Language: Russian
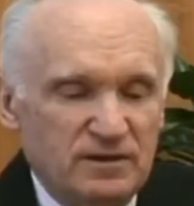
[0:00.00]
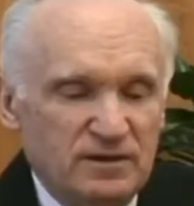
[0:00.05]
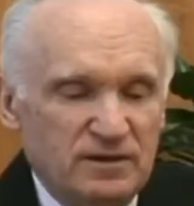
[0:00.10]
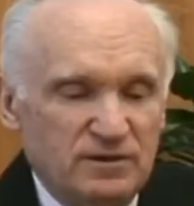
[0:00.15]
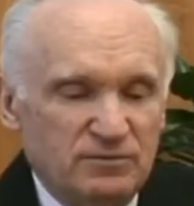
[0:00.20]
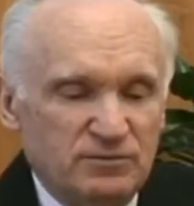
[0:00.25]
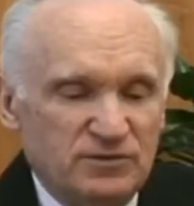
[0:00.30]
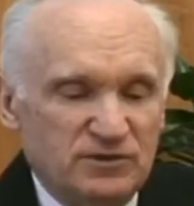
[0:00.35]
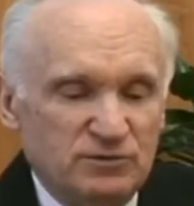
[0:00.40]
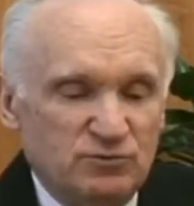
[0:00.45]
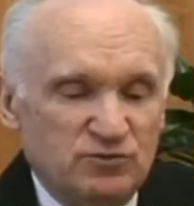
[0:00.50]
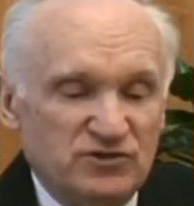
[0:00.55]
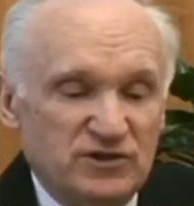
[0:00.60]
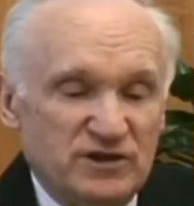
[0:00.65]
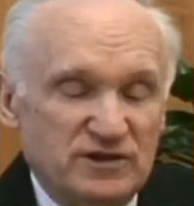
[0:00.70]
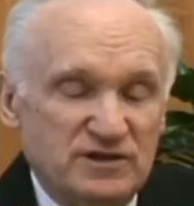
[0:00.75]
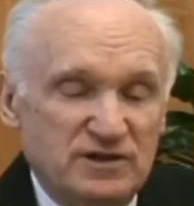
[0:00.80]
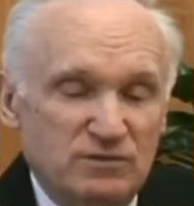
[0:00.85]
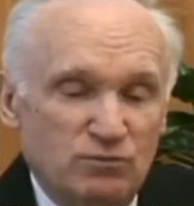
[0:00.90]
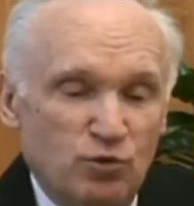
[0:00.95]
потому что
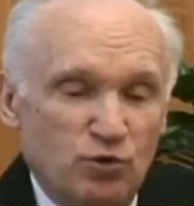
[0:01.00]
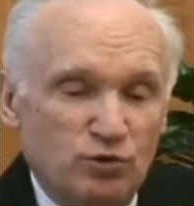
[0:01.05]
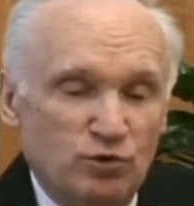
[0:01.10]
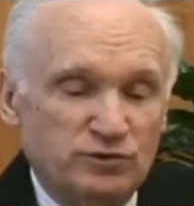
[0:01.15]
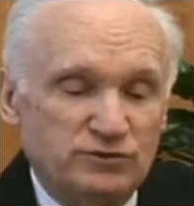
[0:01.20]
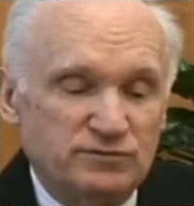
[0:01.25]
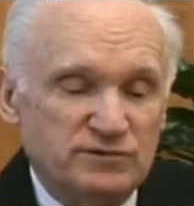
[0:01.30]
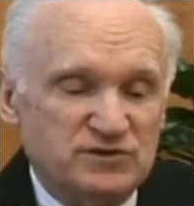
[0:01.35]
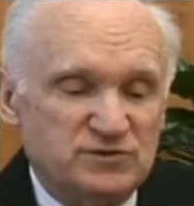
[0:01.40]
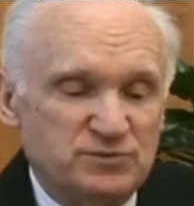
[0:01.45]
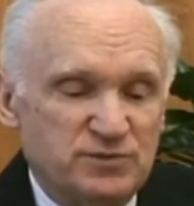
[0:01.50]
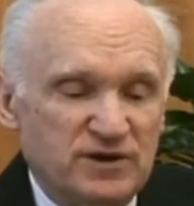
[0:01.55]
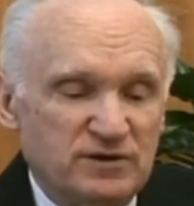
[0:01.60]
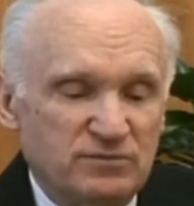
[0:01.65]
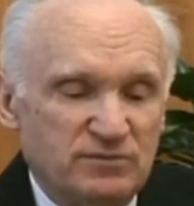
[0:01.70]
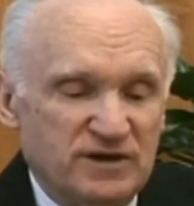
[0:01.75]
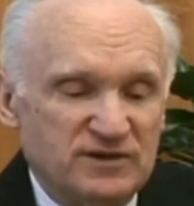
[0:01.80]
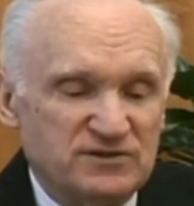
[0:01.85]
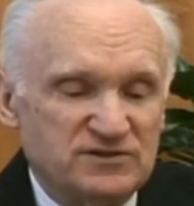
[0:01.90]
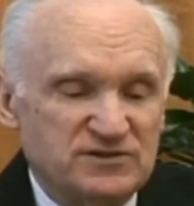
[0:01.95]
они могут
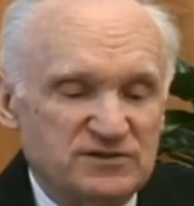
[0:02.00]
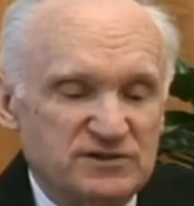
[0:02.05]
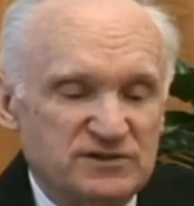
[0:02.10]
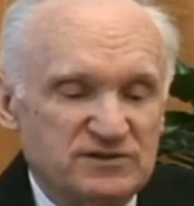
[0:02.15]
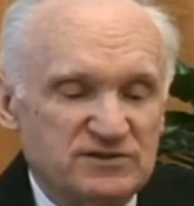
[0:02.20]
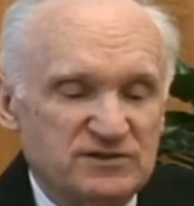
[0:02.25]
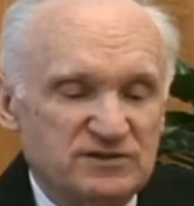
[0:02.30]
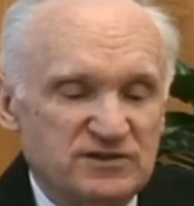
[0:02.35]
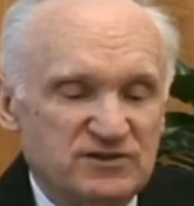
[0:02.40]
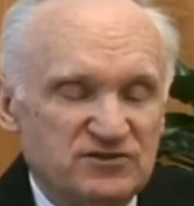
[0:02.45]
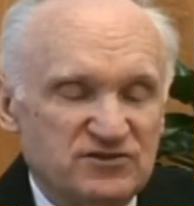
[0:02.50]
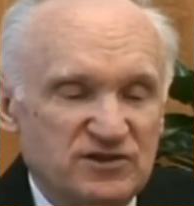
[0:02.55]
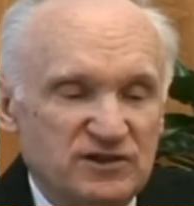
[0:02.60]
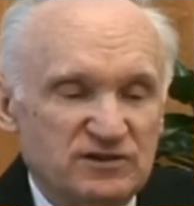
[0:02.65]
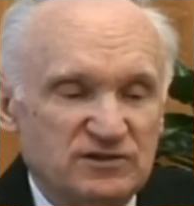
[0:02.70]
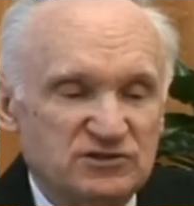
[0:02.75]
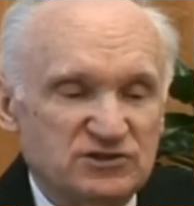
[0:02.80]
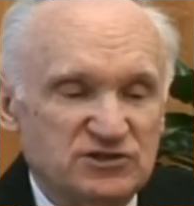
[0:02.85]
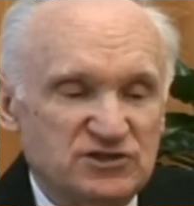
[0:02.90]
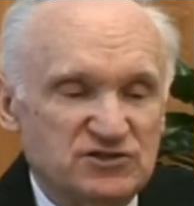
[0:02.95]
восприниматься, эти начала
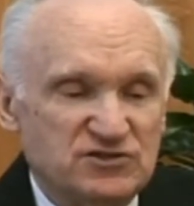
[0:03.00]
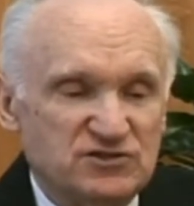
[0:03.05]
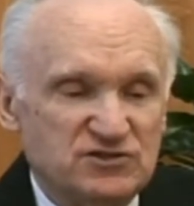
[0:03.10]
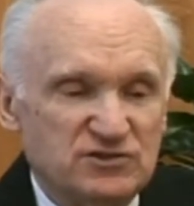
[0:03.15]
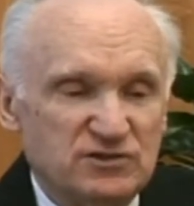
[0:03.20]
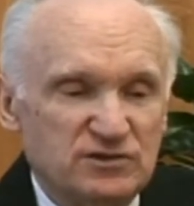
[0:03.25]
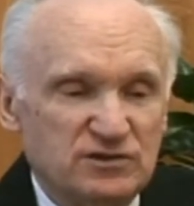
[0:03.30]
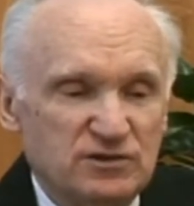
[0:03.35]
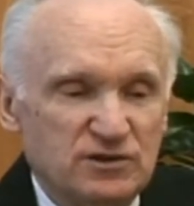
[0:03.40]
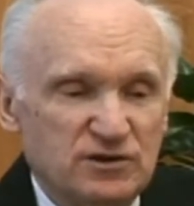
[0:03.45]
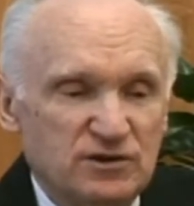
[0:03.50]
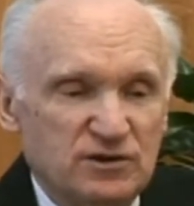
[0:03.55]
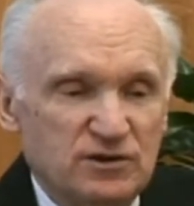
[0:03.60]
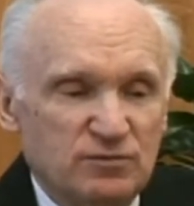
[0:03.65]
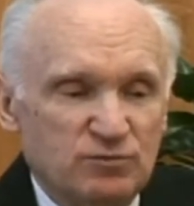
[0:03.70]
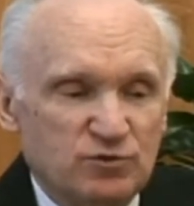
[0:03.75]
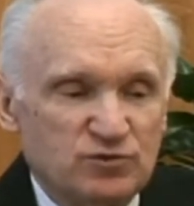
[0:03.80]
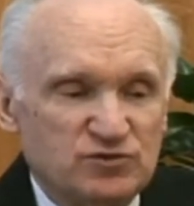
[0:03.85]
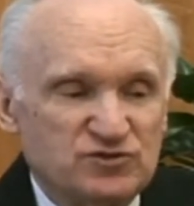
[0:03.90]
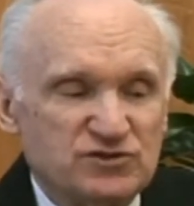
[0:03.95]
жизни,
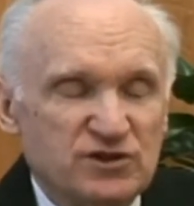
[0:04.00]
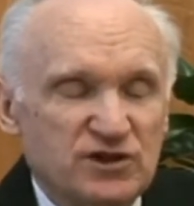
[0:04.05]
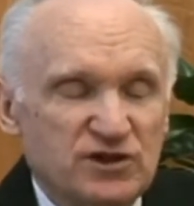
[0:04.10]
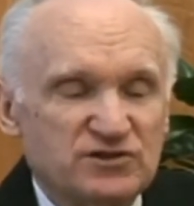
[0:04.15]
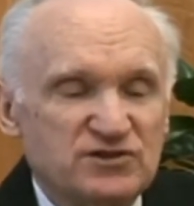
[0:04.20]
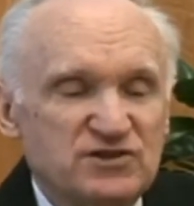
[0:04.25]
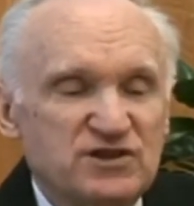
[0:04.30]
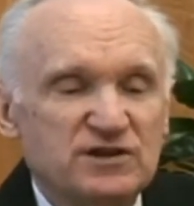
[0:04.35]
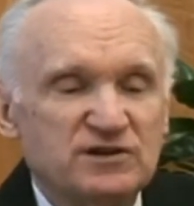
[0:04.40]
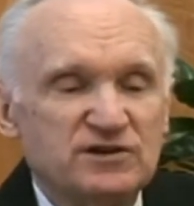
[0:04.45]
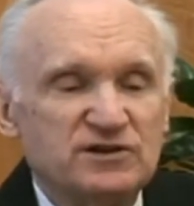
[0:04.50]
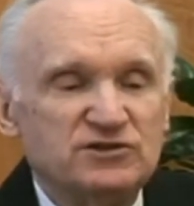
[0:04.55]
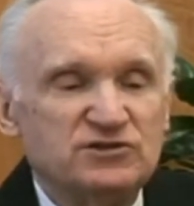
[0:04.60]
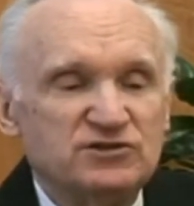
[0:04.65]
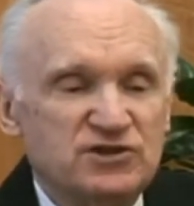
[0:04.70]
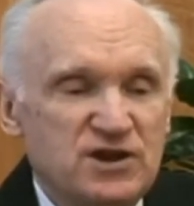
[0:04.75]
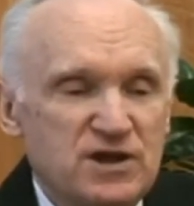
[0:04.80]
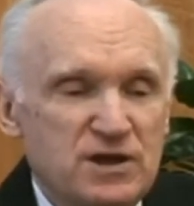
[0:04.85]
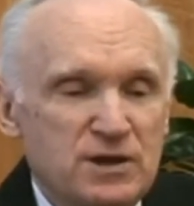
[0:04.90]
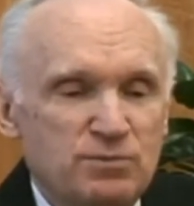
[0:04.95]
просто как некое
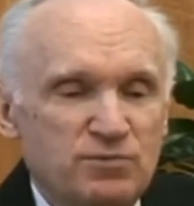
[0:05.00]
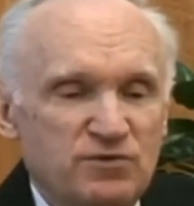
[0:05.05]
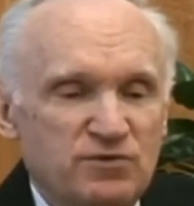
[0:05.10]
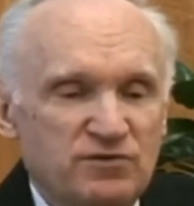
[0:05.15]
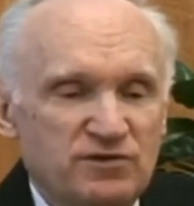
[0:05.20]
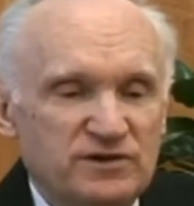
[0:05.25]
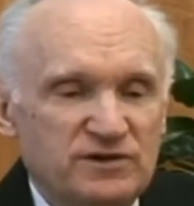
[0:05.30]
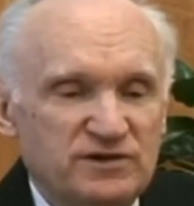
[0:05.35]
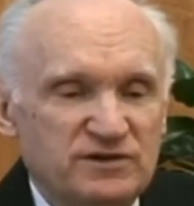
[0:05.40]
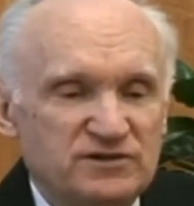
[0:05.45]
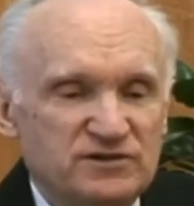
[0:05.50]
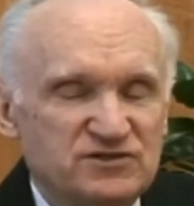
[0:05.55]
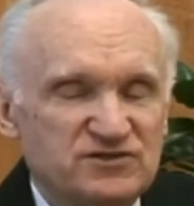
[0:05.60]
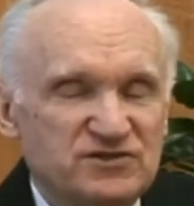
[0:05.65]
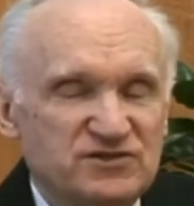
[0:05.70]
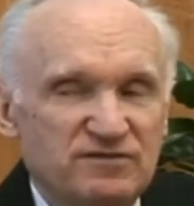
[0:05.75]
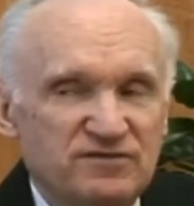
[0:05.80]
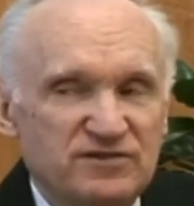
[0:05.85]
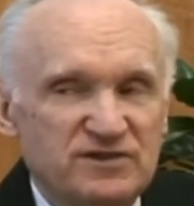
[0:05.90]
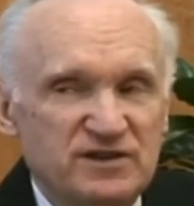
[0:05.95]
требование,
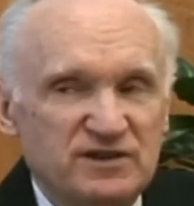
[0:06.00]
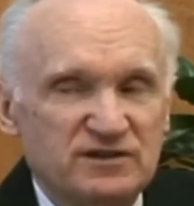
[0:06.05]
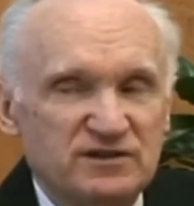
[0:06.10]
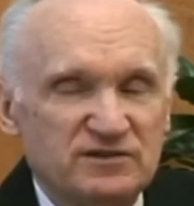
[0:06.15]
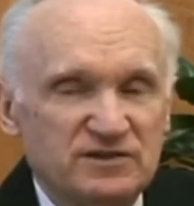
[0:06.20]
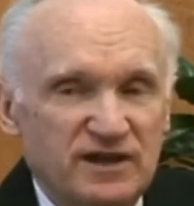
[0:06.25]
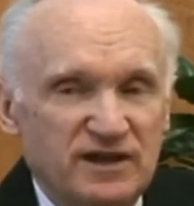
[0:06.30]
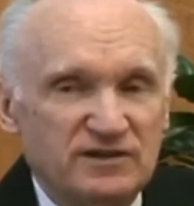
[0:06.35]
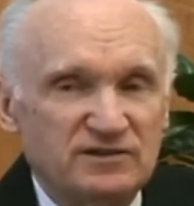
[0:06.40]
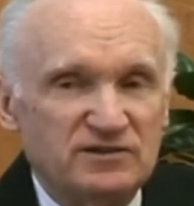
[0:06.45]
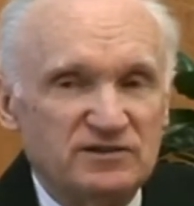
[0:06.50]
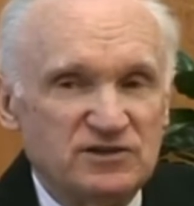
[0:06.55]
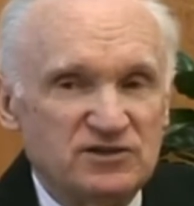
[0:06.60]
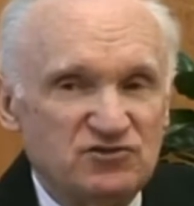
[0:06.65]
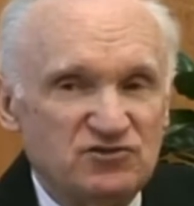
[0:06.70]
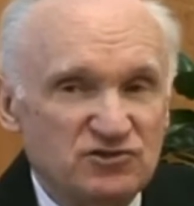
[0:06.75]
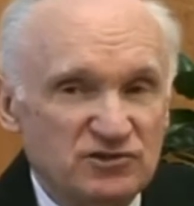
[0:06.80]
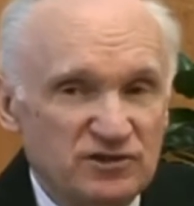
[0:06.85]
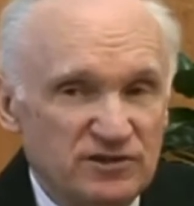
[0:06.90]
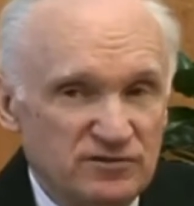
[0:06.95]
совне данное
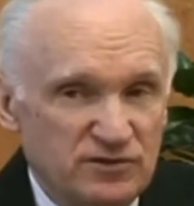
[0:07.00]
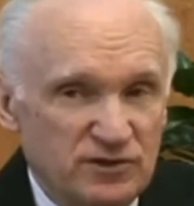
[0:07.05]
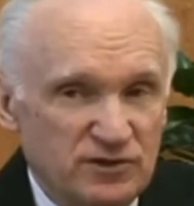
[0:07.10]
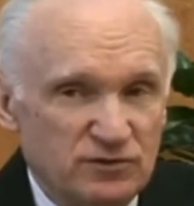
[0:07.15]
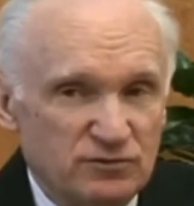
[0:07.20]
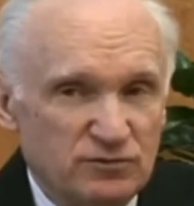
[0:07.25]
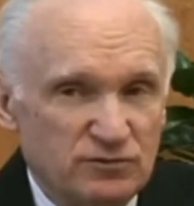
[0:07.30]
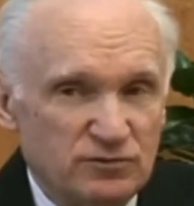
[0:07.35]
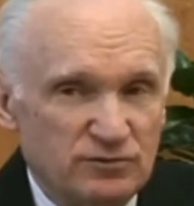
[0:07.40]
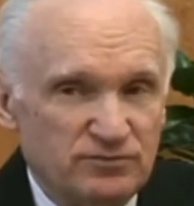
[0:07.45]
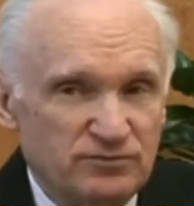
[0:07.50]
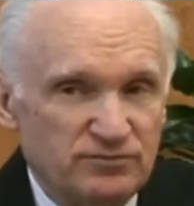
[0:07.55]
человеку.